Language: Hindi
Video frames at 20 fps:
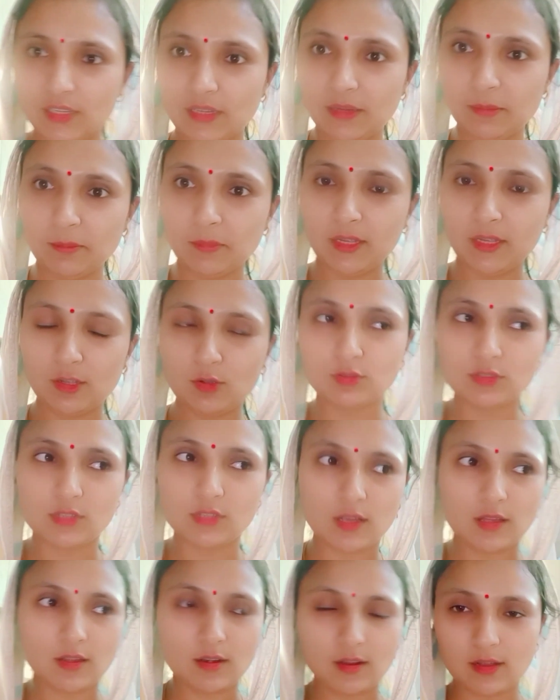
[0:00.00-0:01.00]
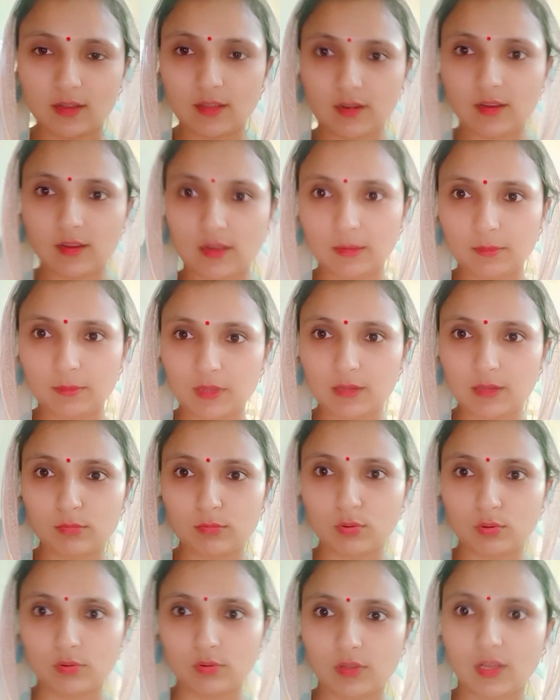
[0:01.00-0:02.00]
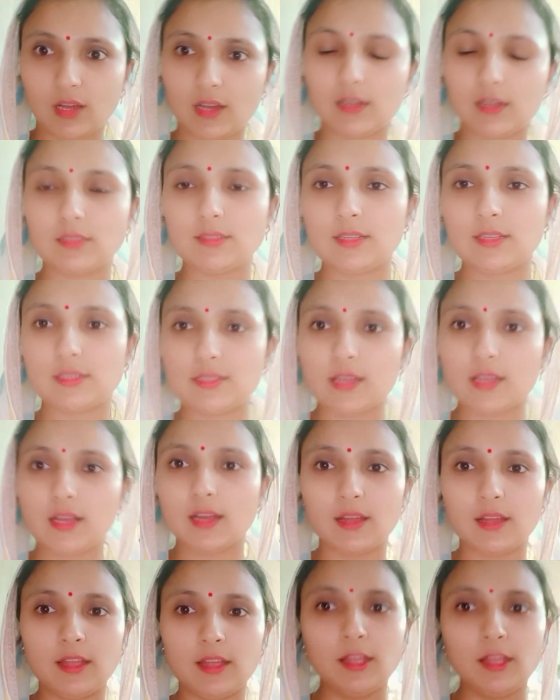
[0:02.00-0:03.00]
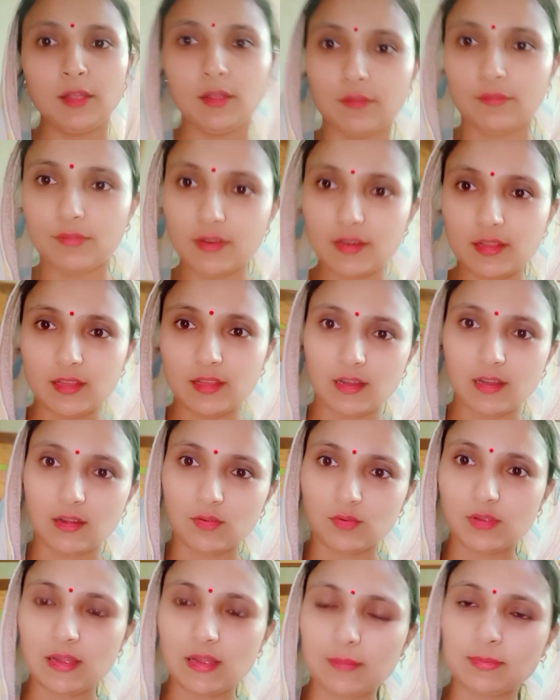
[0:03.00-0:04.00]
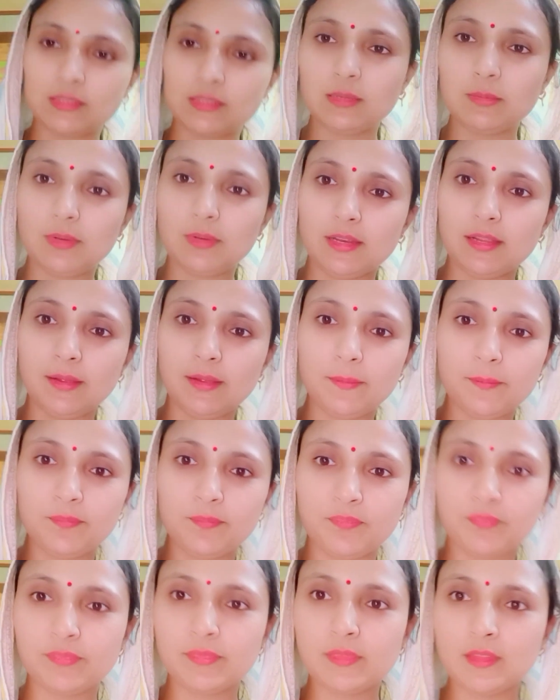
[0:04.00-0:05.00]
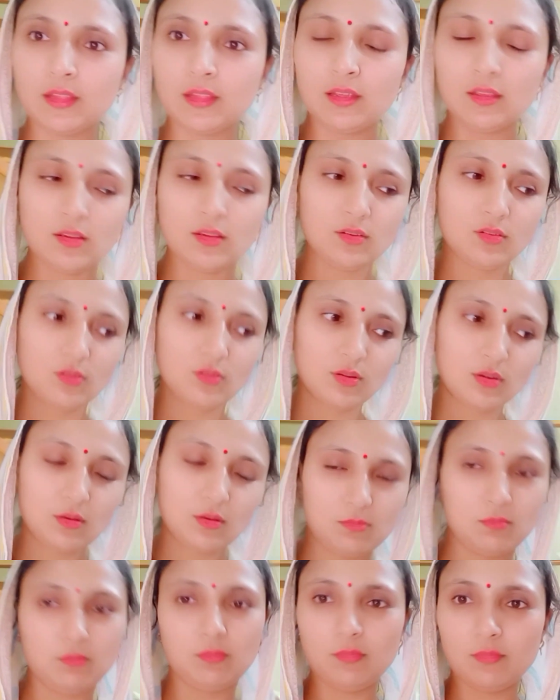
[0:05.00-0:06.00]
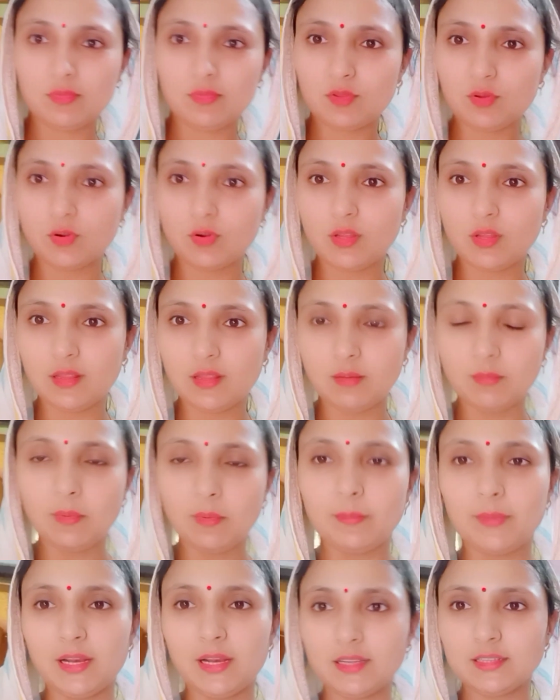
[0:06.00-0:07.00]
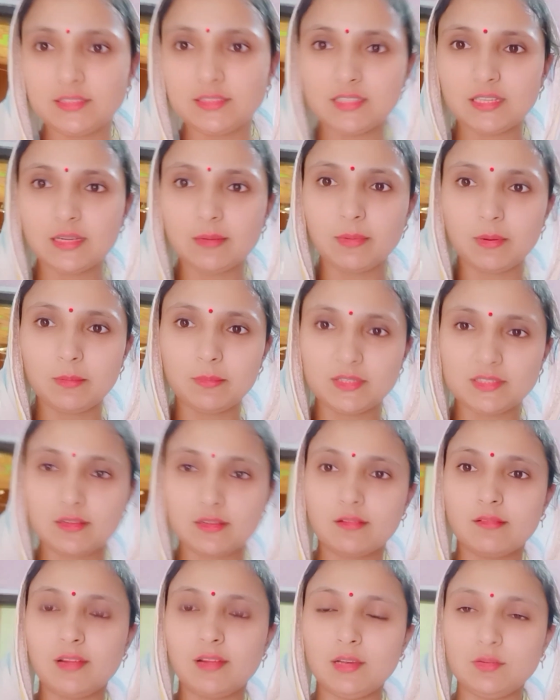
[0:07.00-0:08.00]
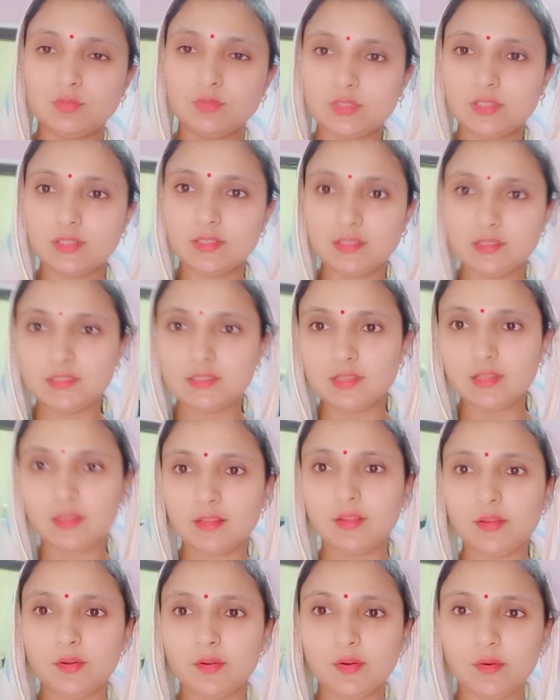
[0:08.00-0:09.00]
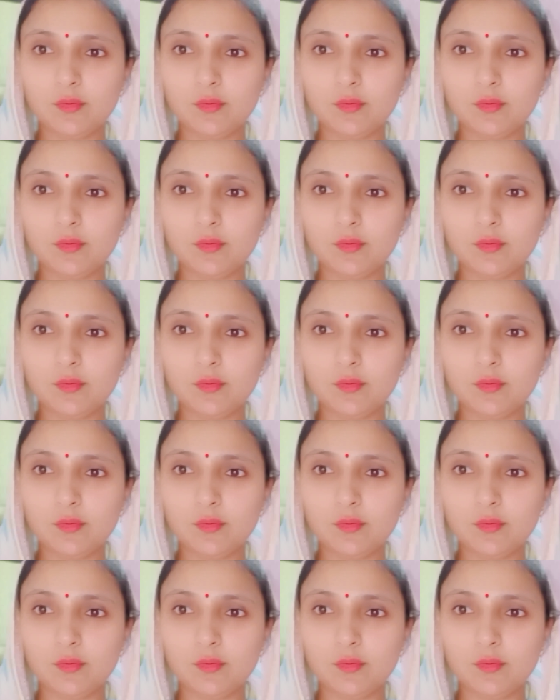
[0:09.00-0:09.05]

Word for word: मैं यो सारा करके मतलब दो दाग जचा के फिर दिखाऊंगी आप सब ने और थोड़ी देर में मिलेंगे जी एक बार मैं संगवा लूँ जल्दी जल्दी हो